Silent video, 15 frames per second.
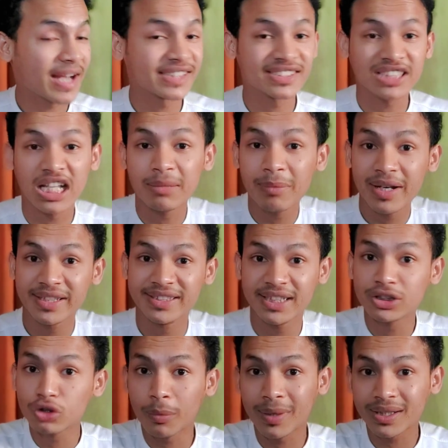पाकिस्तान में
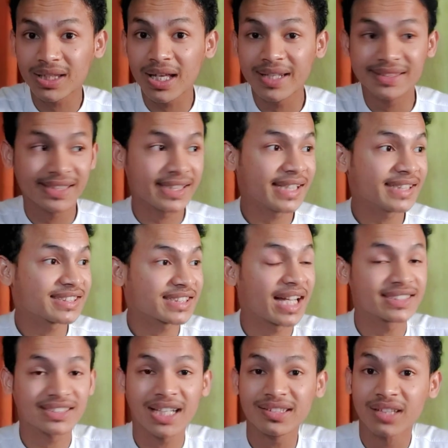रिजिक तो बढ़ता है रिजिक के
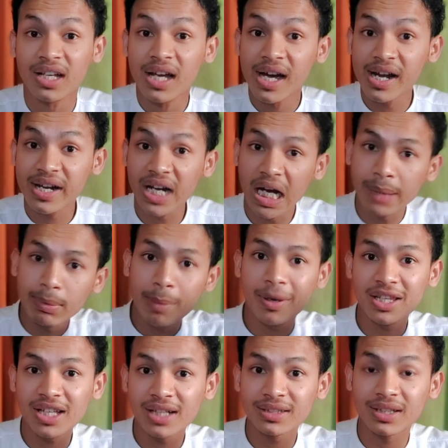साथ साथ रेट भी
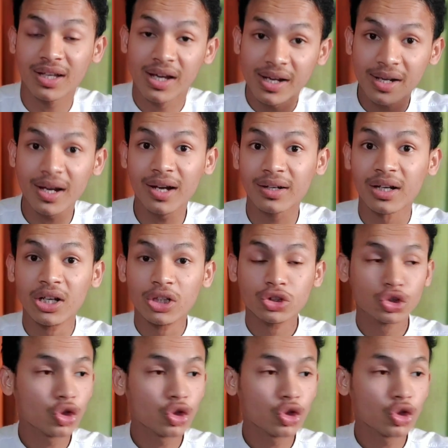बढ़ जाते रेट